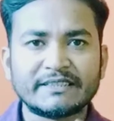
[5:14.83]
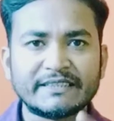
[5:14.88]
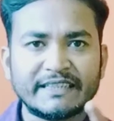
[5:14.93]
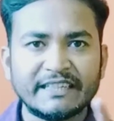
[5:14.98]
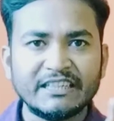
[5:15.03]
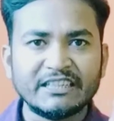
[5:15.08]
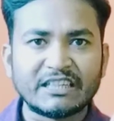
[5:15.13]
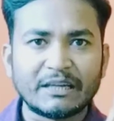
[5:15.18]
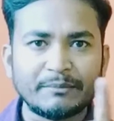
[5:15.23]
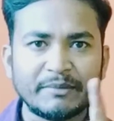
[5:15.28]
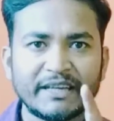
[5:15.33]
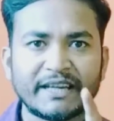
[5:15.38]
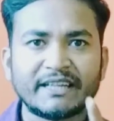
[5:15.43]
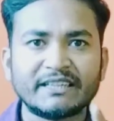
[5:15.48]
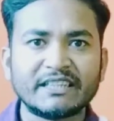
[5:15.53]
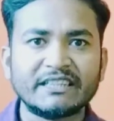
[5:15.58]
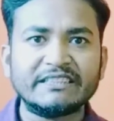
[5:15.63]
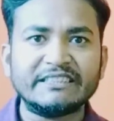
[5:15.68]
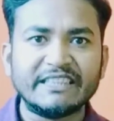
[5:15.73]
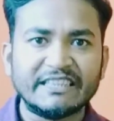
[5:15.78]
স্ক্রিনটা আমি
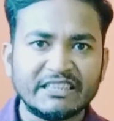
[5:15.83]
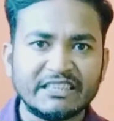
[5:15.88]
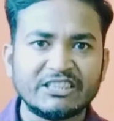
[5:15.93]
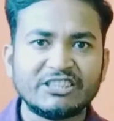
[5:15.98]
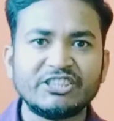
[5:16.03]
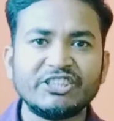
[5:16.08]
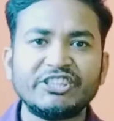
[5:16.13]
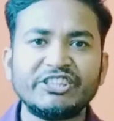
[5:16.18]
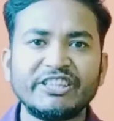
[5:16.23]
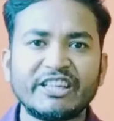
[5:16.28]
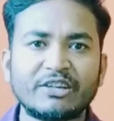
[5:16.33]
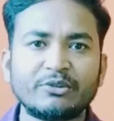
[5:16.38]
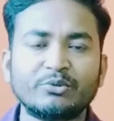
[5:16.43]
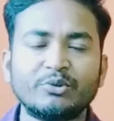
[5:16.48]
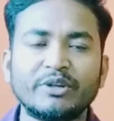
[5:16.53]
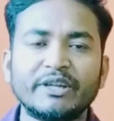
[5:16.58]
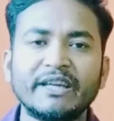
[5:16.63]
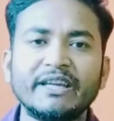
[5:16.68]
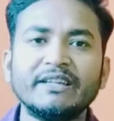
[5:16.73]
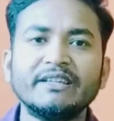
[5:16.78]
এখানটায় দিয়ে দিচ্ছি শেয়ার
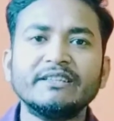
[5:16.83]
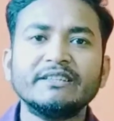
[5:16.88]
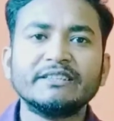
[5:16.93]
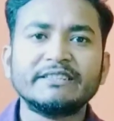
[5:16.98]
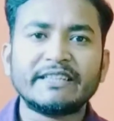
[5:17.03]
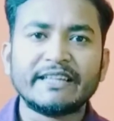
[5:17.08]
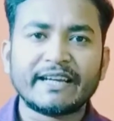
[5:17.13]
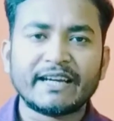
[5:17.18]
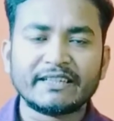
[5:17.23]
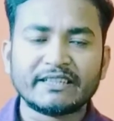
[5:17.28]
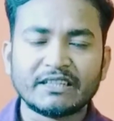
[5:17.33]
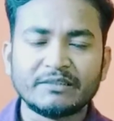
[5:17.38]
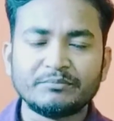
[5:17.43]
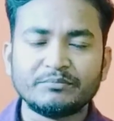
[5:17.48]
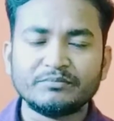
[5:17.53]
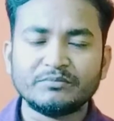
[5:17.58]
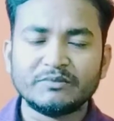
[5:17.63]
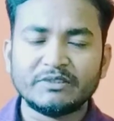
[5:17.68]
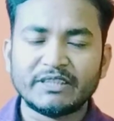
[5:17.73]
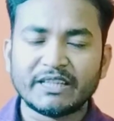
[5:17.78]
করে
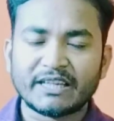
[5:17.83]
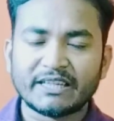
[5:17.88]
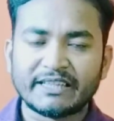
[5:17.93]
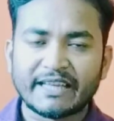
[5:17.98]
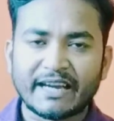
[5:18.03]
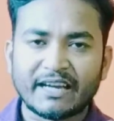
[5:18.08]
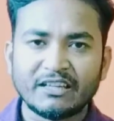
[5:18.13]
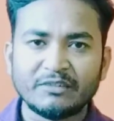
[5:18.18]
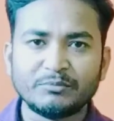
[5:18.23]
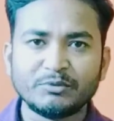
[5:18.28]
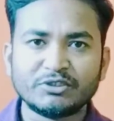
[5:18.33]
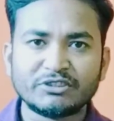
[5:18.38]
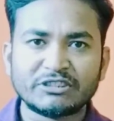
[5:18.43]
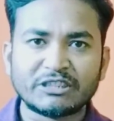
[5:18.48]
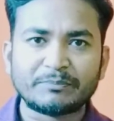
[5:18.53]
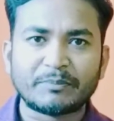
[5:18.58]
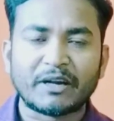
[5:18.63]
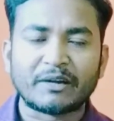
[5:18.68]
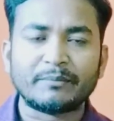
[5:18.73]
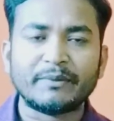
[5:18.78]
সেখানটায় দেখালে
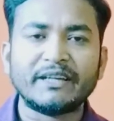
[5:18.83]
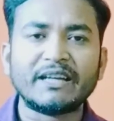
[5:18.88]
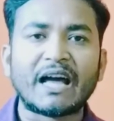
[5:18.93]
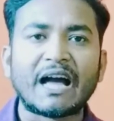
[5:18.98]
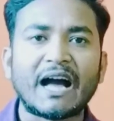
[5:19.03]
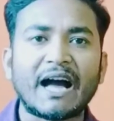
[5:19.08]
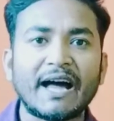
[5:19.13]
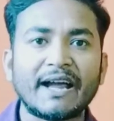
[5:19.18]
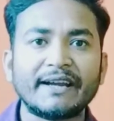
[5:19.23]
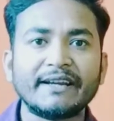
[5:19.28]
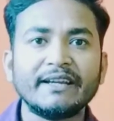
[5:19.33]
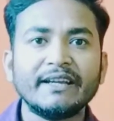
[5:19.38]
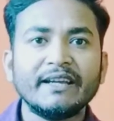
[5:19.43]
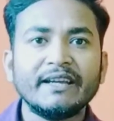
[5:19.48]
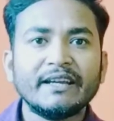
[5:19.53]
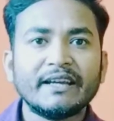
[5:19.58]
বুঝতে পারবেন আর